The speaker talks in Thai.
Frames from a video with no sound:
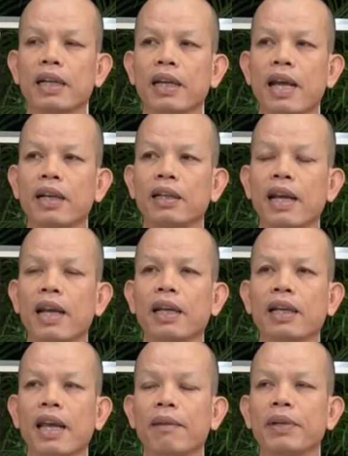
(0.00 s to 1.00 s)
จากขันหา
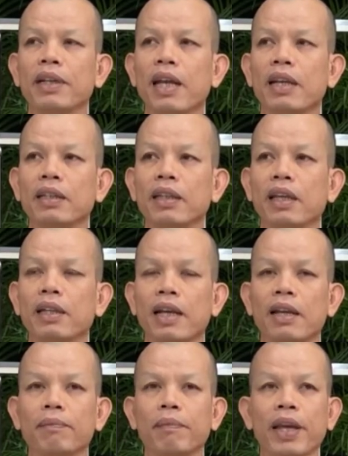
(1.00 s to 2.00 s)
กลายเป็นขันเจ็ด
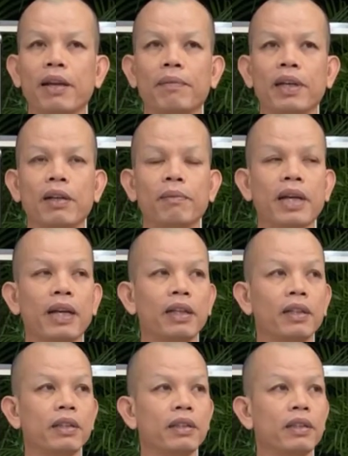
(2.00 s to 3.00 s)
ขันแปดไปละบัน
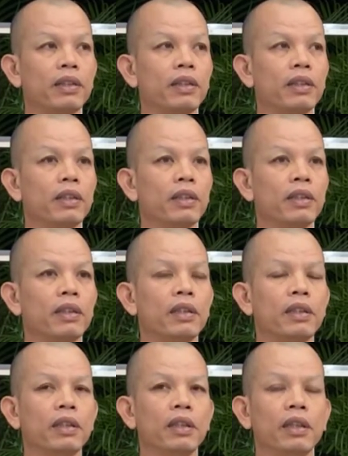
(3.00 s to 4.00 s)

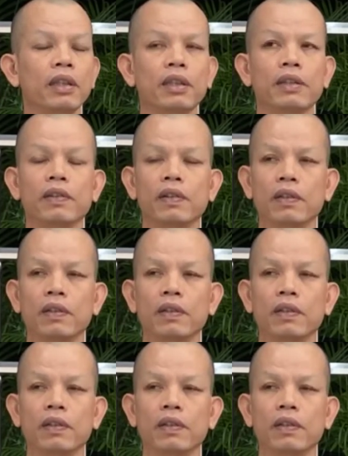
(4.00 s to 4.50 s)
นี่